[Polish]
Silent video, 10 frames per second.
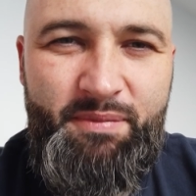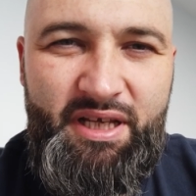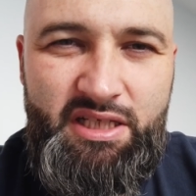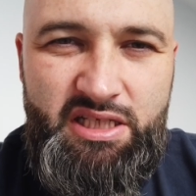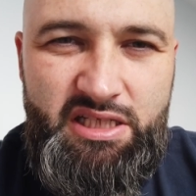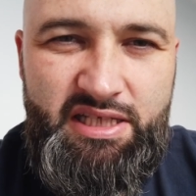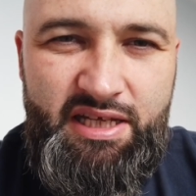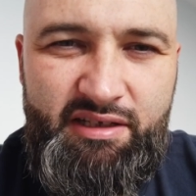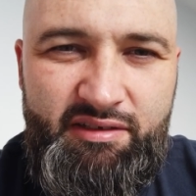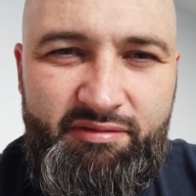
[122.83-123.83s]

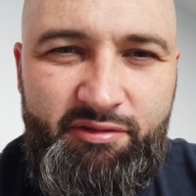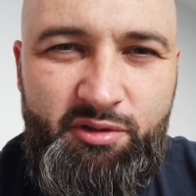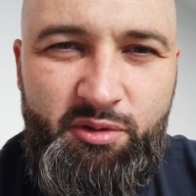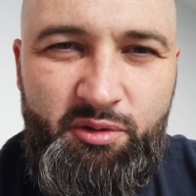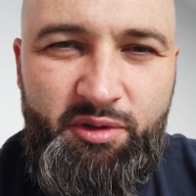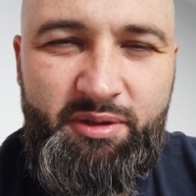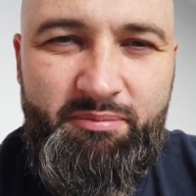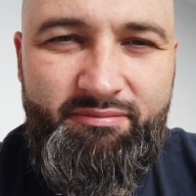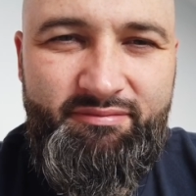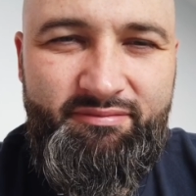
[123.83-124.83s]
Miejsce, w
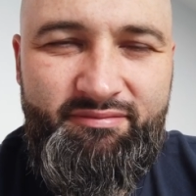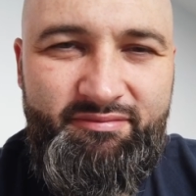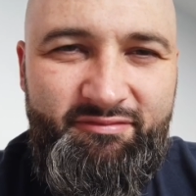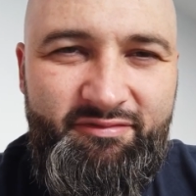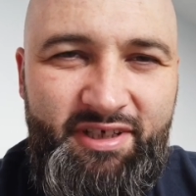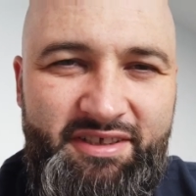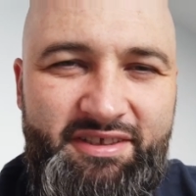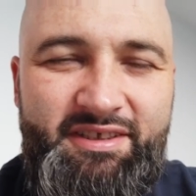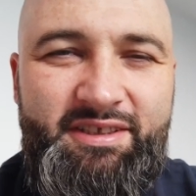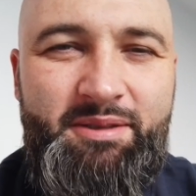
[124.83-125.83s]
którym
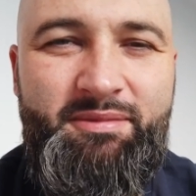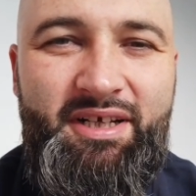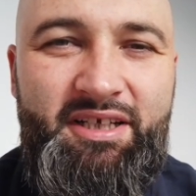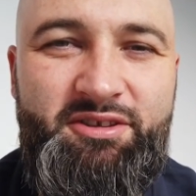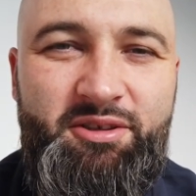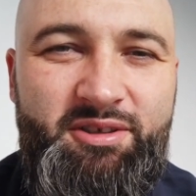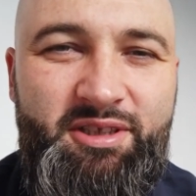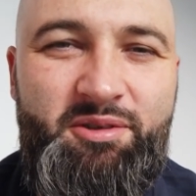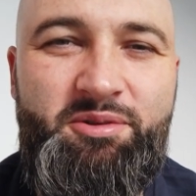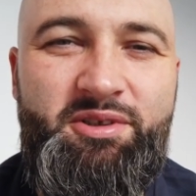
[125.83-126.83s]
wręcz jestem narażony
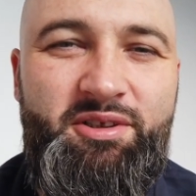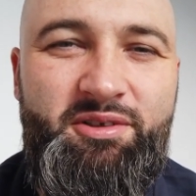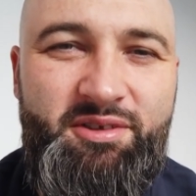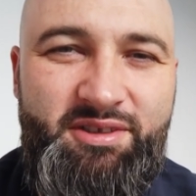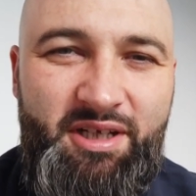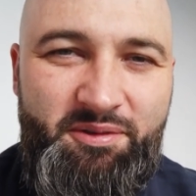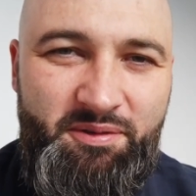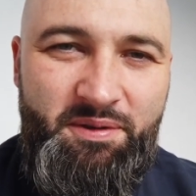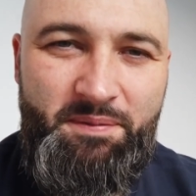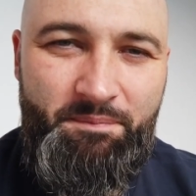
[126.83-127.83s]
na różnego
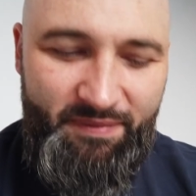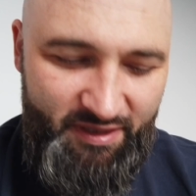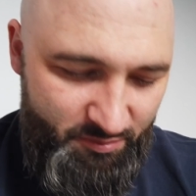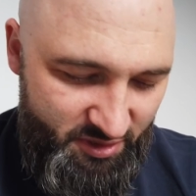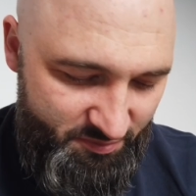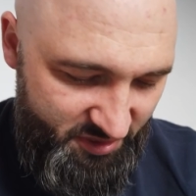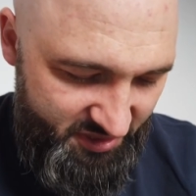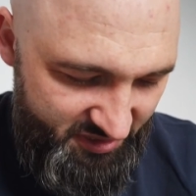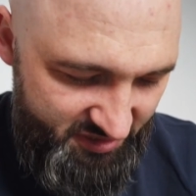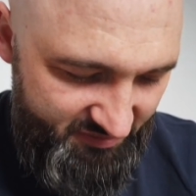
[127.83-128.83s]
rodzaju
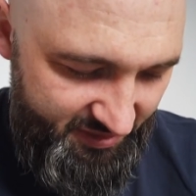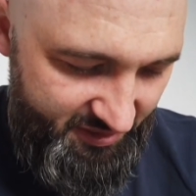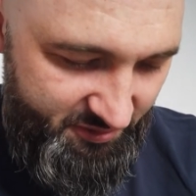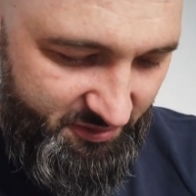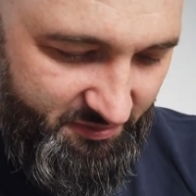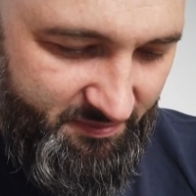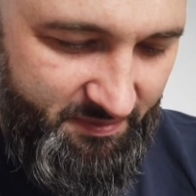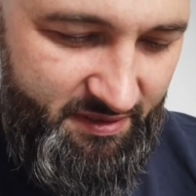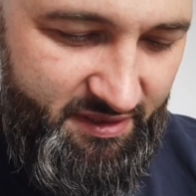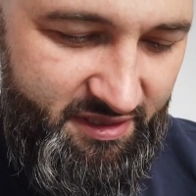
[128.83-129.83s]
niebezpieczeństwa jako,
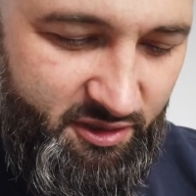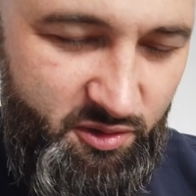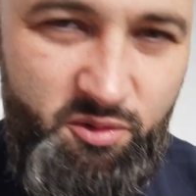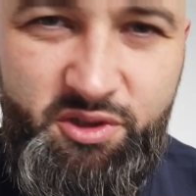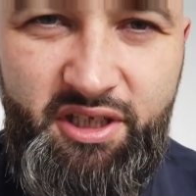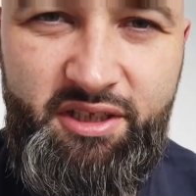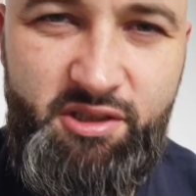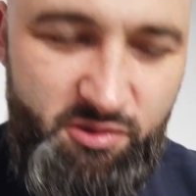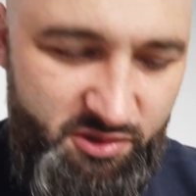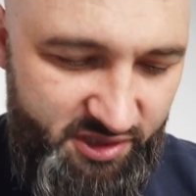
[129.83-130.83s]
jako uczeń
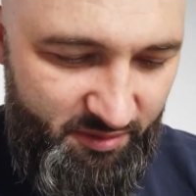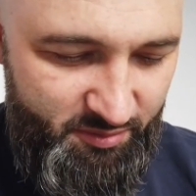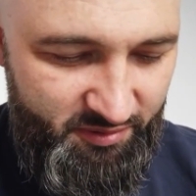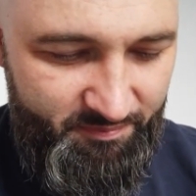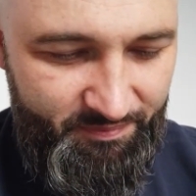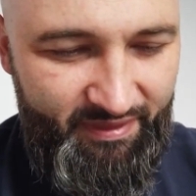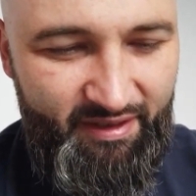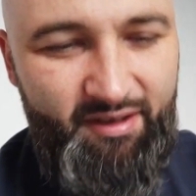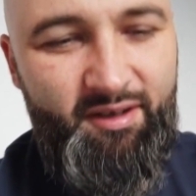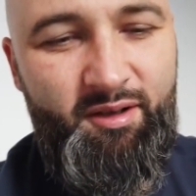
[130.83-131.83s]
Jezusa, bo,
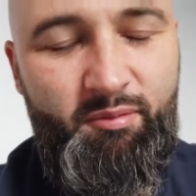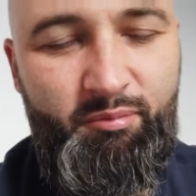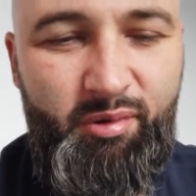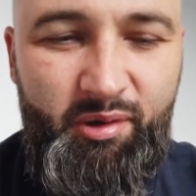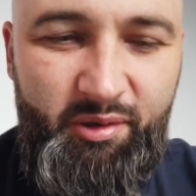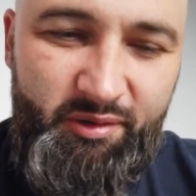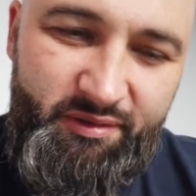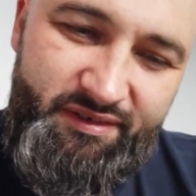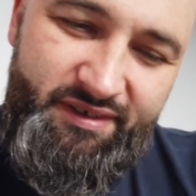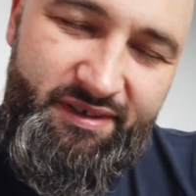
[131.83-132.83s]

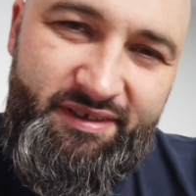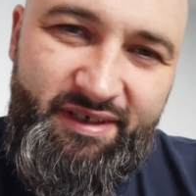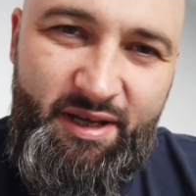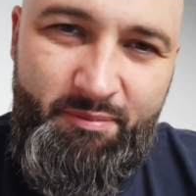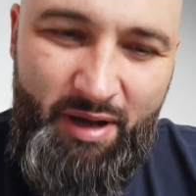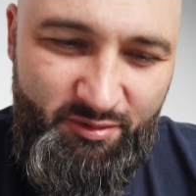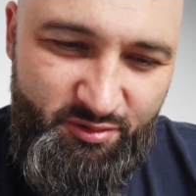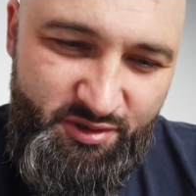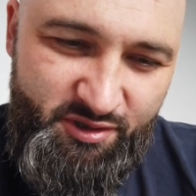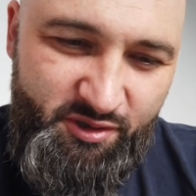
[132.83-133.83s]
bo
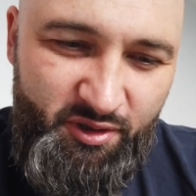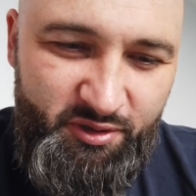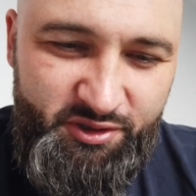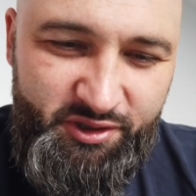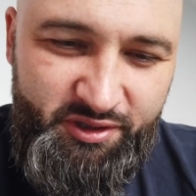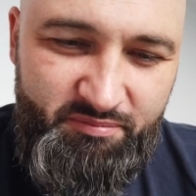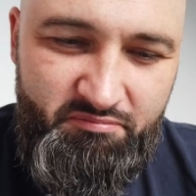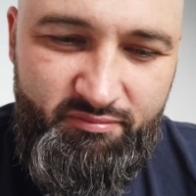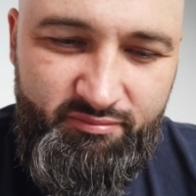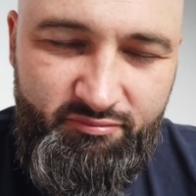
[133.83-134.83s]
Emausz grozi
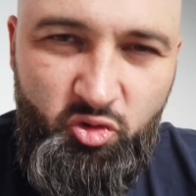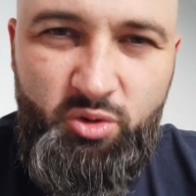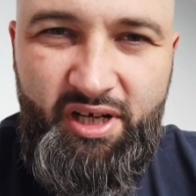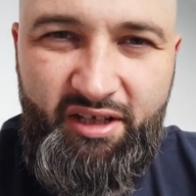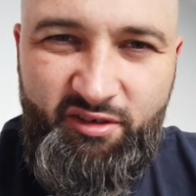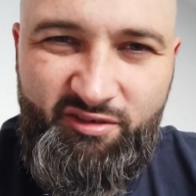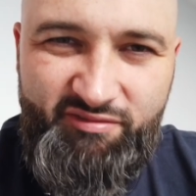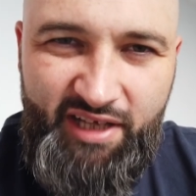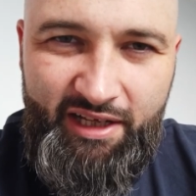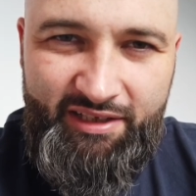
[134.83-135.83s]

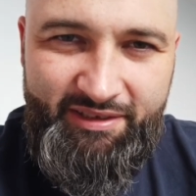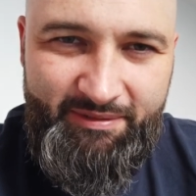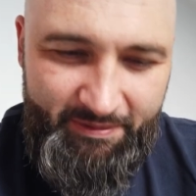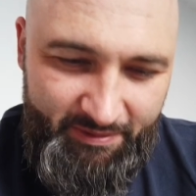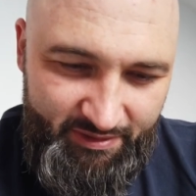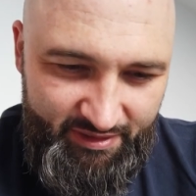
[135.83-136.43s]
utratą wiary,